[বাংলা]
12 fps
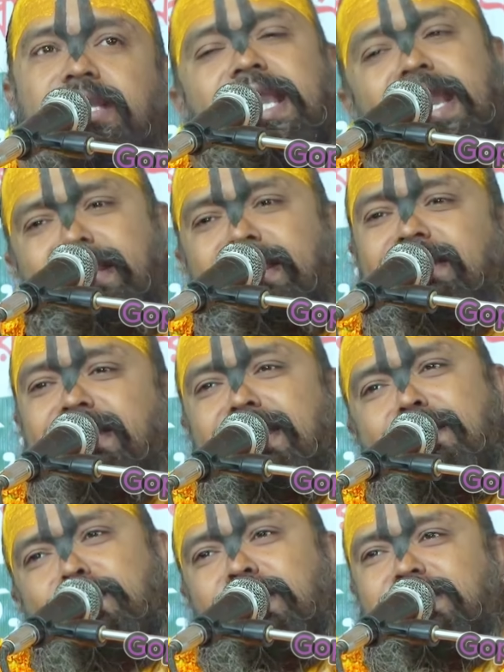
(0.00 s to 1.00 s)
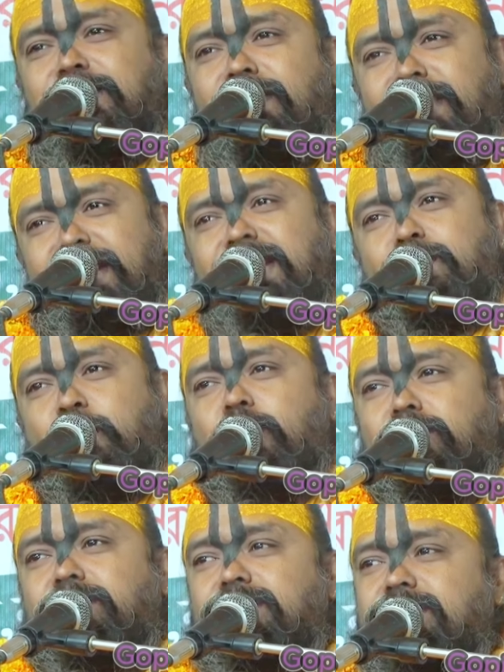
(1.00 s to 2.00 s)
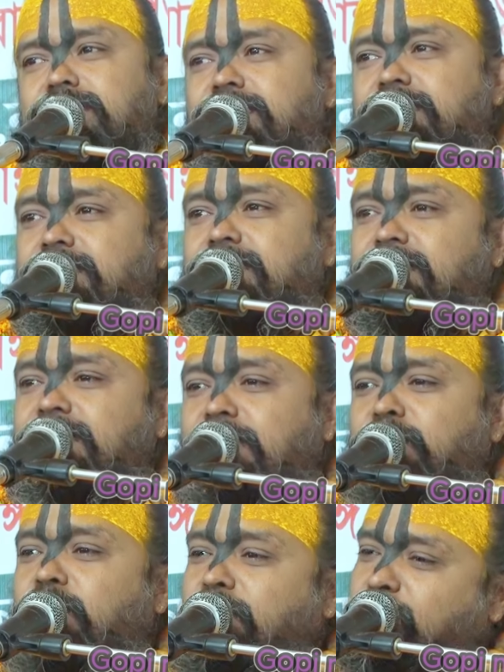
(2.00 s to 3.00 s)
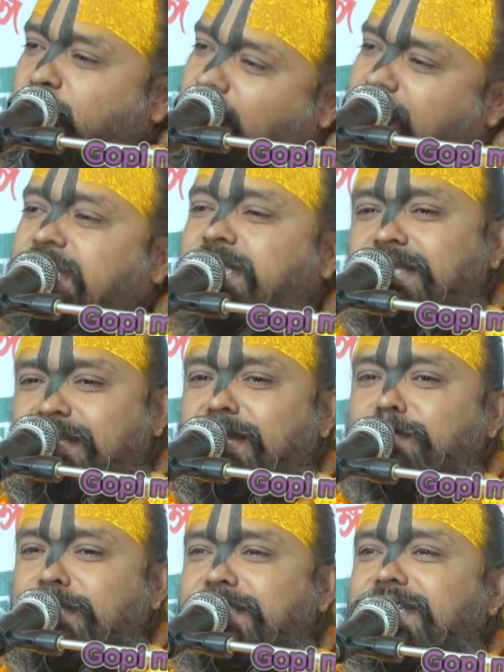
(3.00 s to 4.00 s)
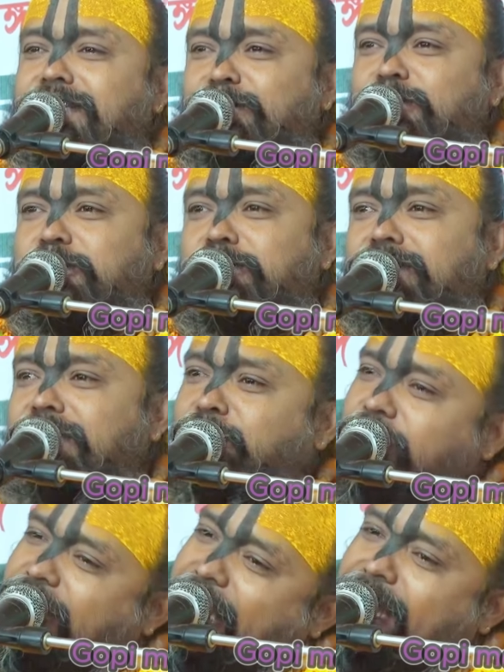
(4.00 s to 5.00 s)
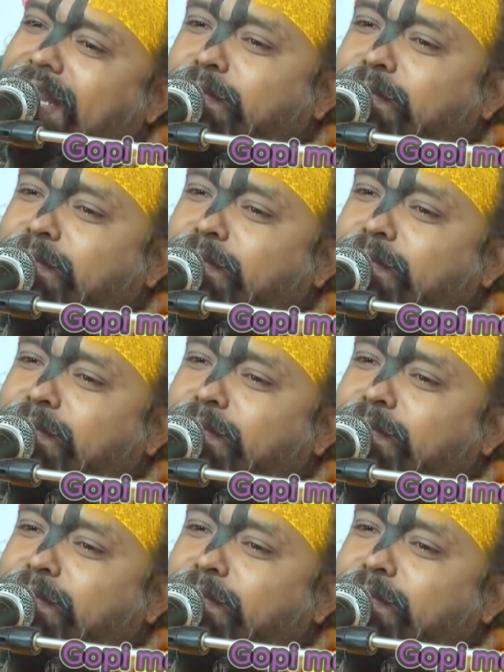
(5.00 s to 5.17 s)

জ্ঞানের দিকে আমার চেয়ে অনেক বড় কিন্তু হয়তো বয়সের দিকে আমার চেয়ে একটু ছোট কিন্তু জ্ঞানে